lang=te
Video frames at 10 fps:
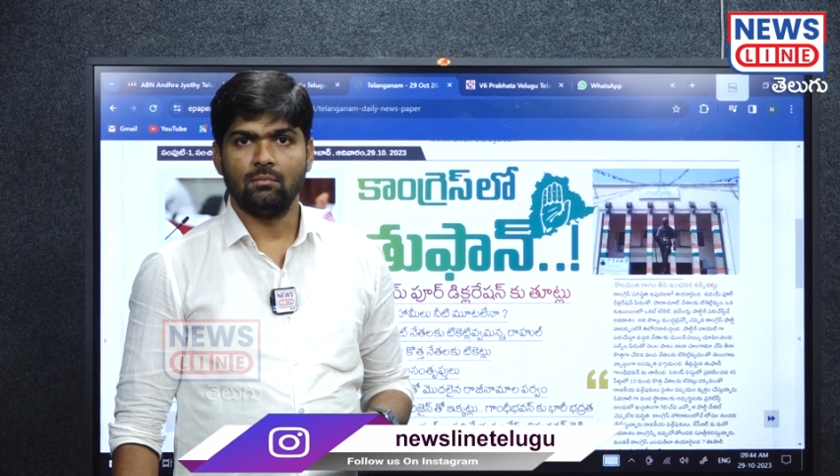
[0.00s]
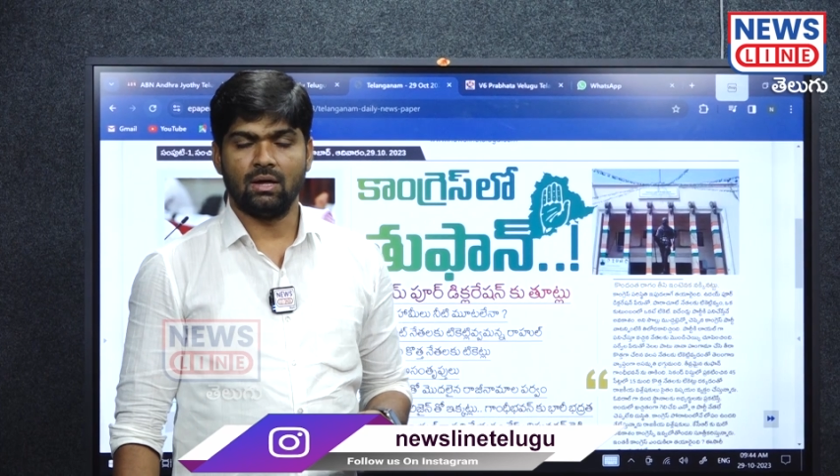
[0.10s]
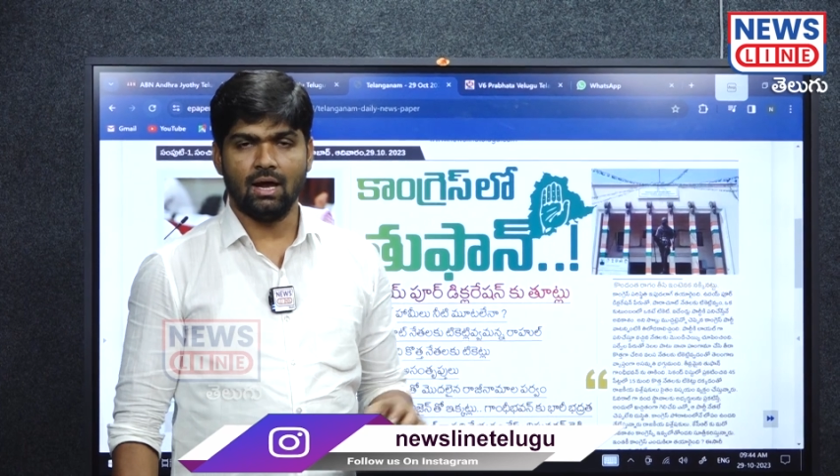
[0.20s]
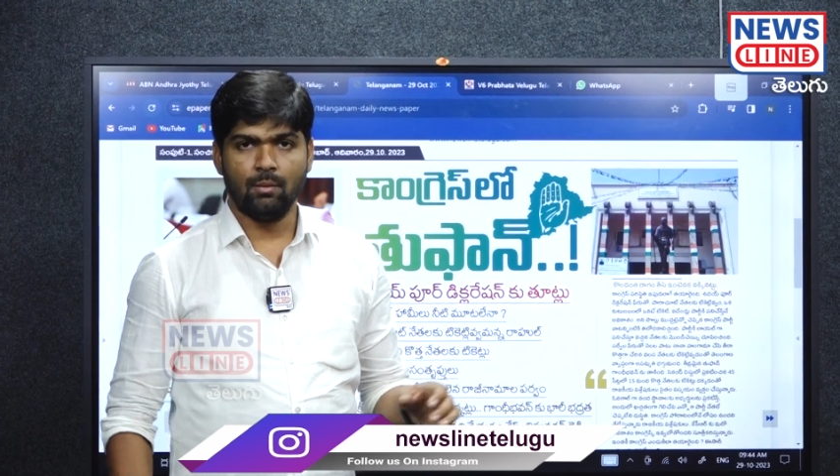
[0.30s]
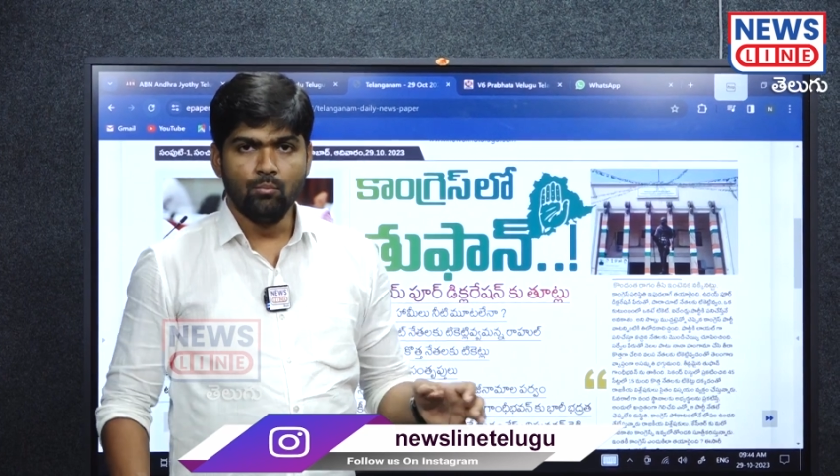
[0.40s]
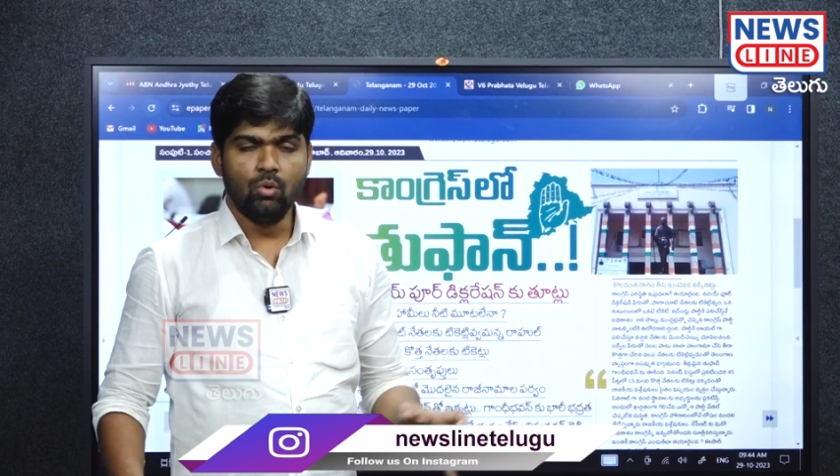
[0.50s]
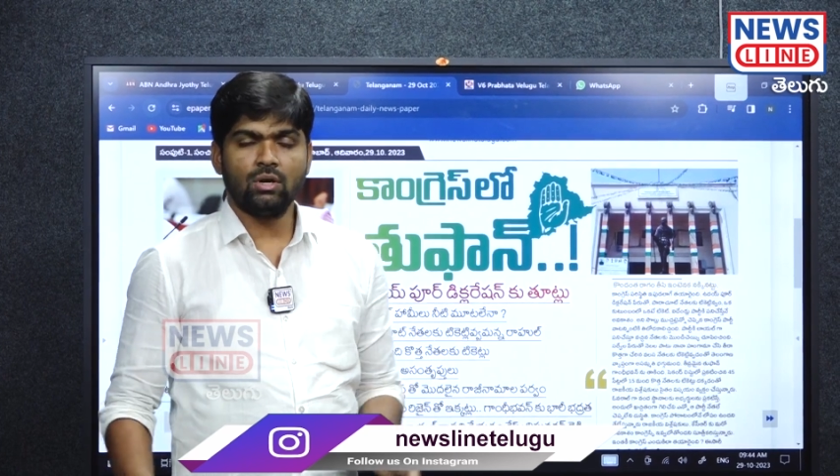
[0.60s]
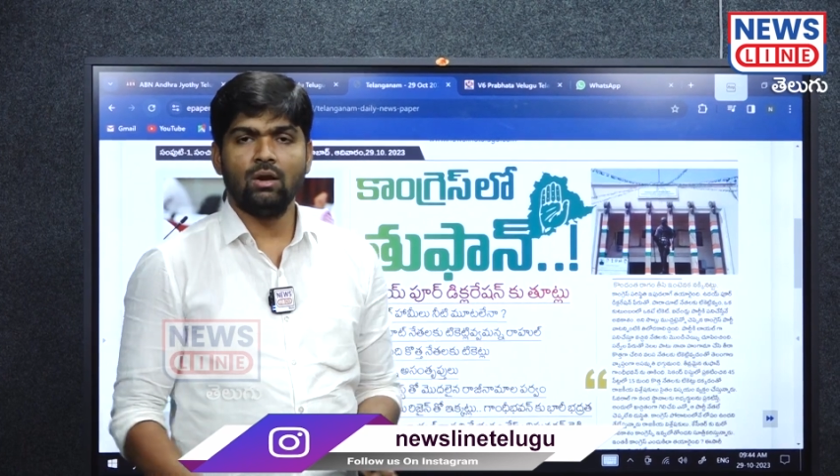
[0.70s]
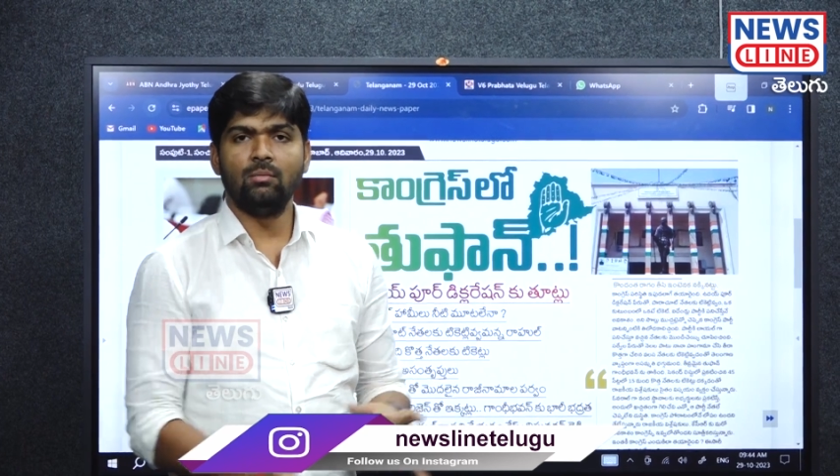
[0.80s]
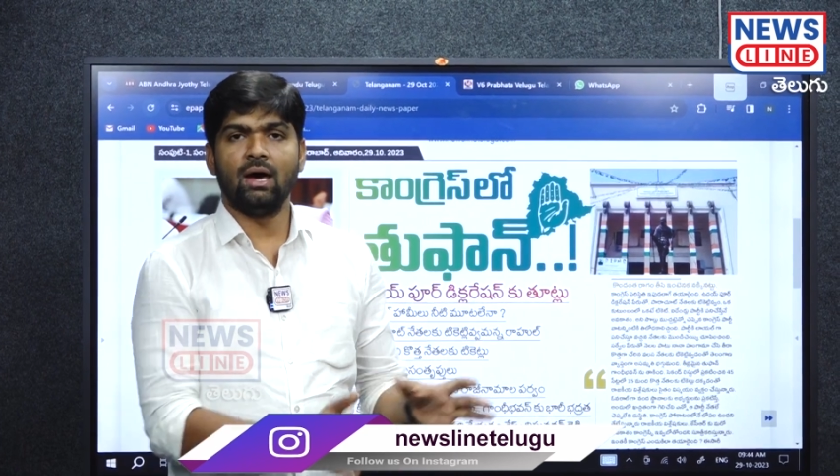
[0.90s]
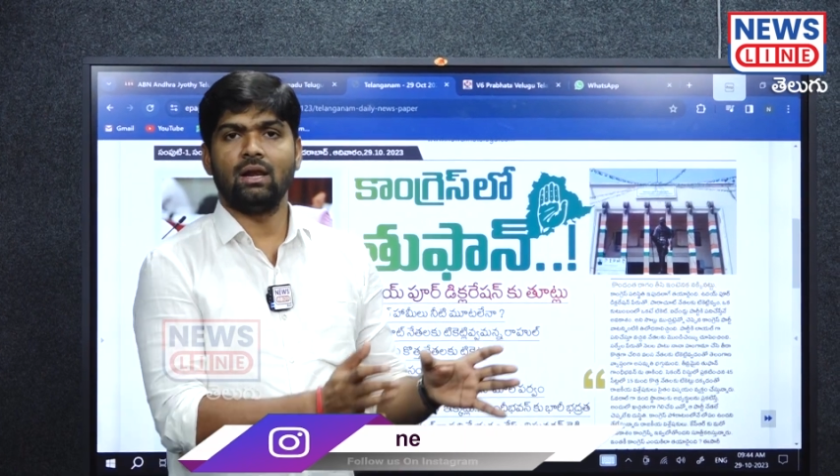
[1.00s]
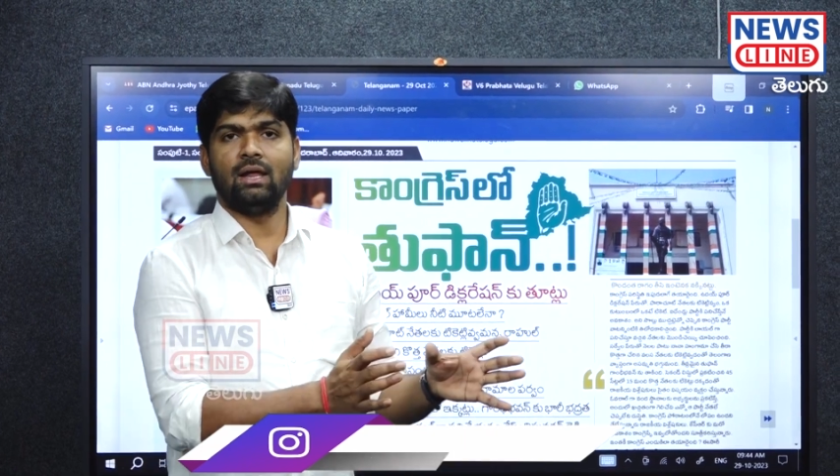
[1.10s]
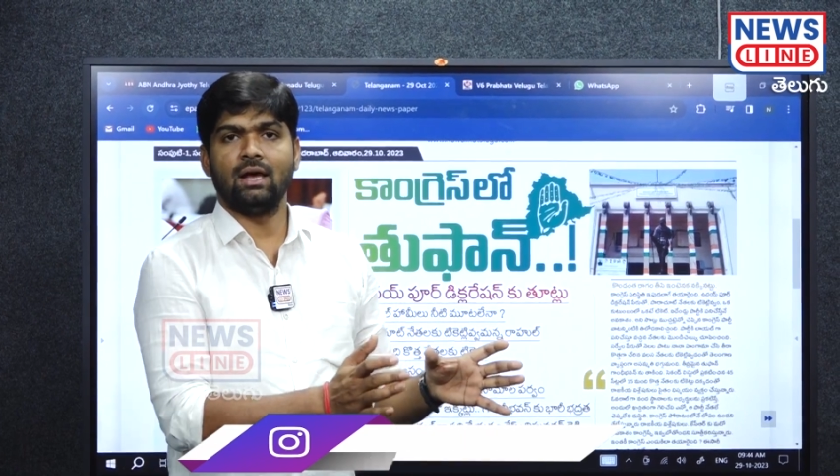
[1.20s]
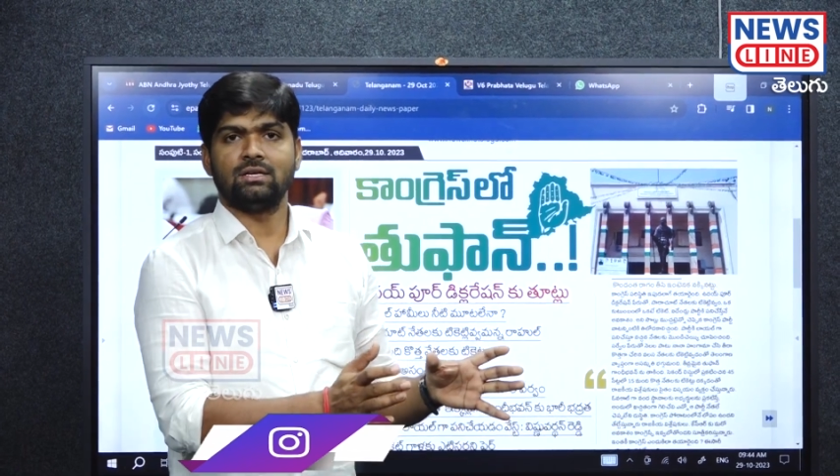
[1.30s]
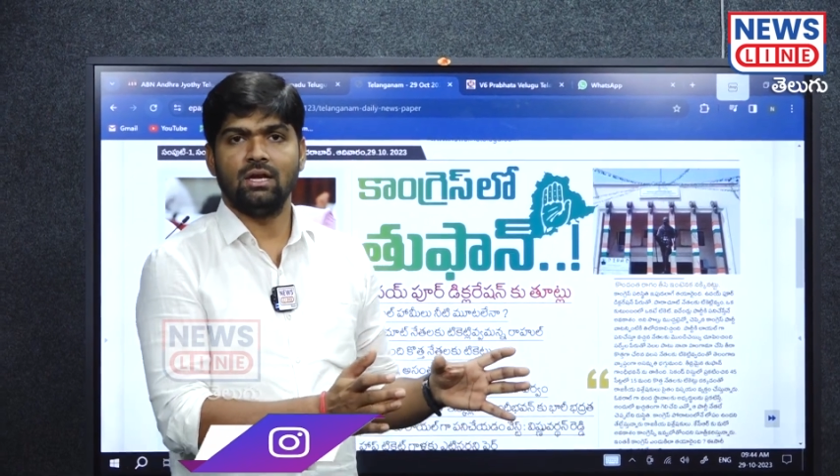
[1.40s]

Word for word: మరి ఆ మూటలు మారినాయా